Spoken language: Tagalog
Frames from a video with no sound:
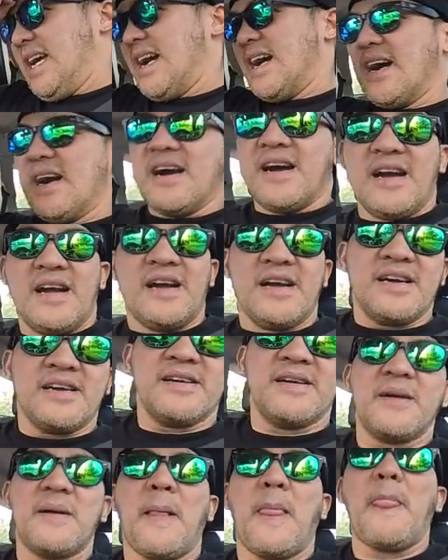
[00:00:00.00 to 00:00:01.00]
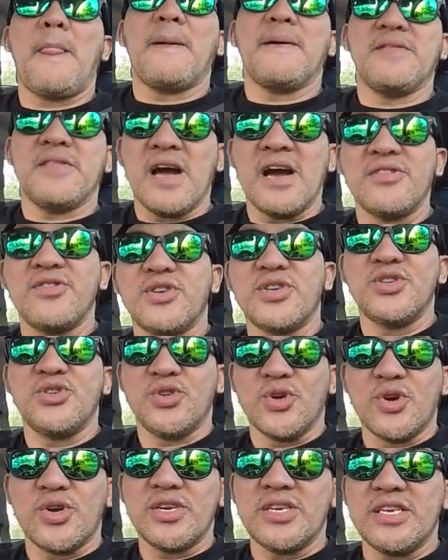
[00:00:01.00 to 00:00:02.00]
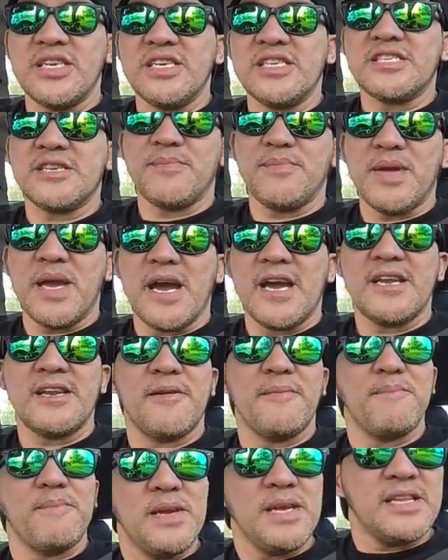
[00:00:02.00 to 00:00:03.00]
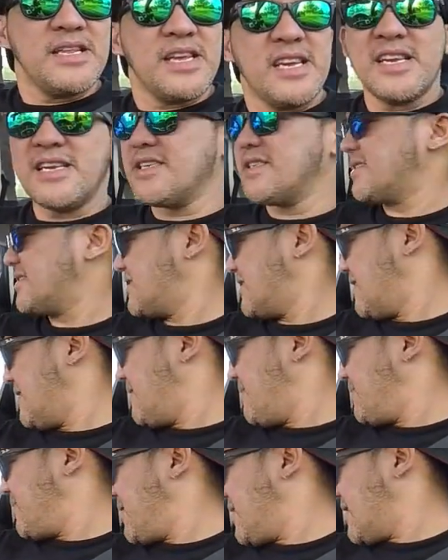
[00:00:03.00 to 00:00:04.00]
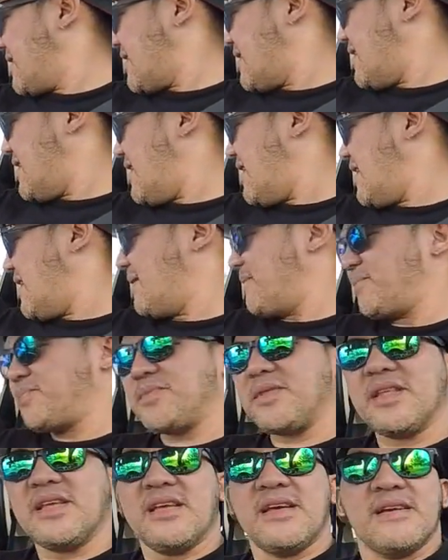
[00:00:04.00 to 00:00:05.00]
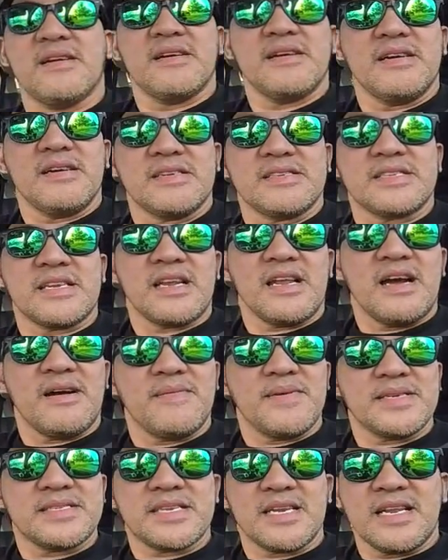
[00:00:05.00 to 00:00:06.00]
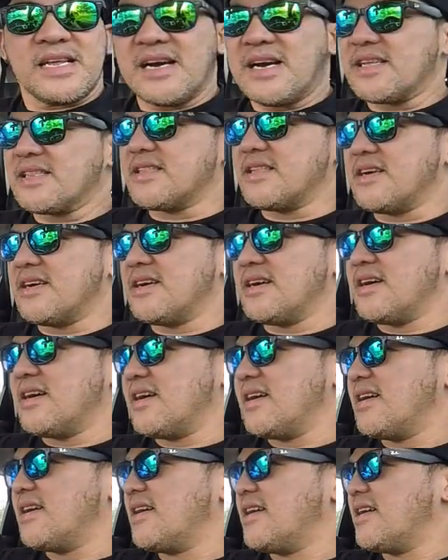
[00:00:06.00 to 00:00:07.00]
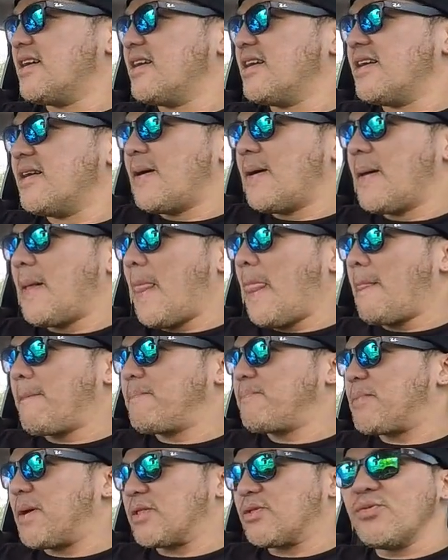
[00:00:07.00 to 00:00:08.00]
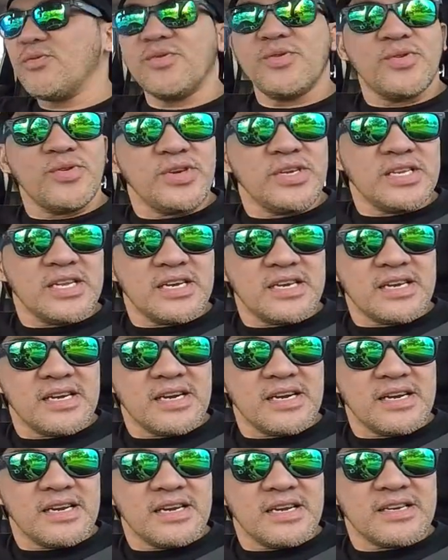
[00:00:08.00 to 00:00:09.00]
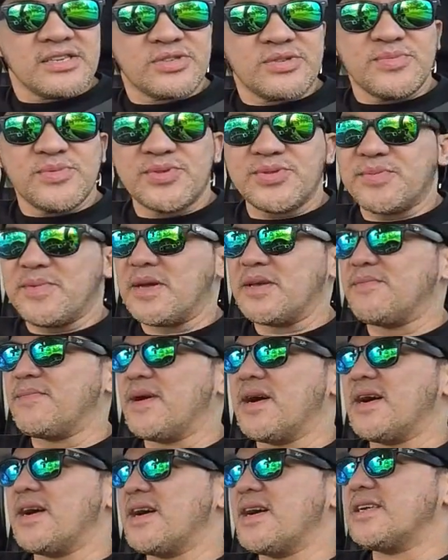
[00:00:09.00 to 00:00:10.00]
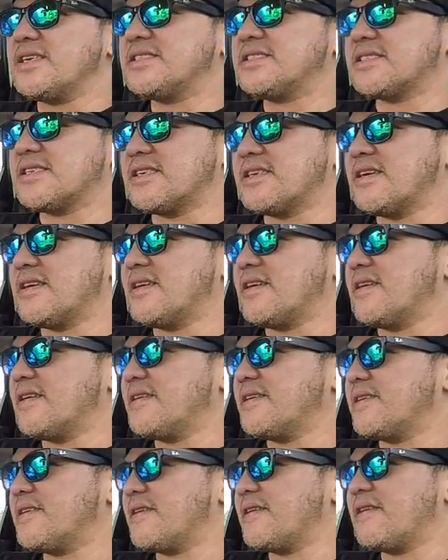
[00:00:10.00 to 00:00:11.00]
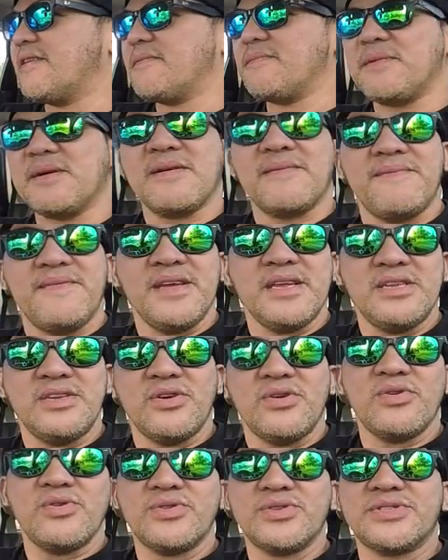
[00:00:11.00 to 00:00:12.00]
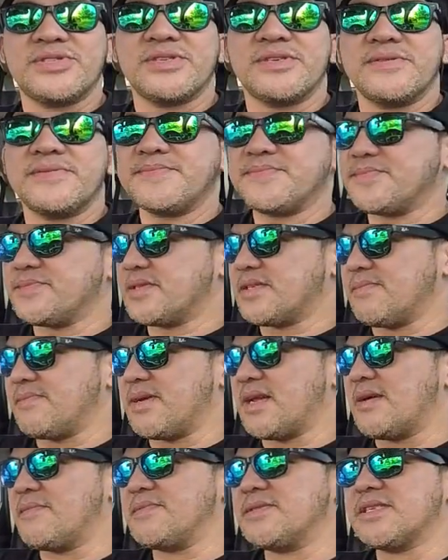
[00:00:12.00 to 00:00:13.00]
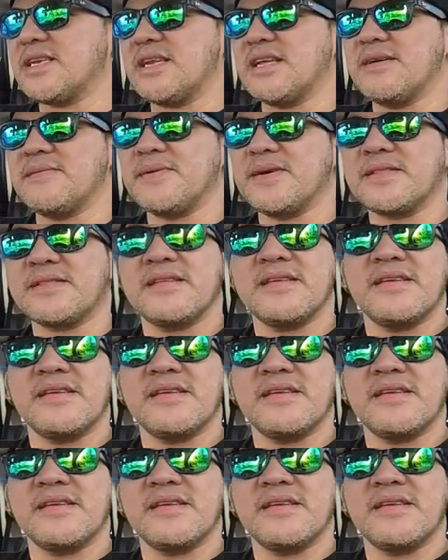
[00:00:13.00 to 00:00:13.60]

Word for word: uh, another journey sa biyahe ng beaters kaya salamat sa lahat ng patuloy na sumusubaybay sa mga videos no? maraming salamat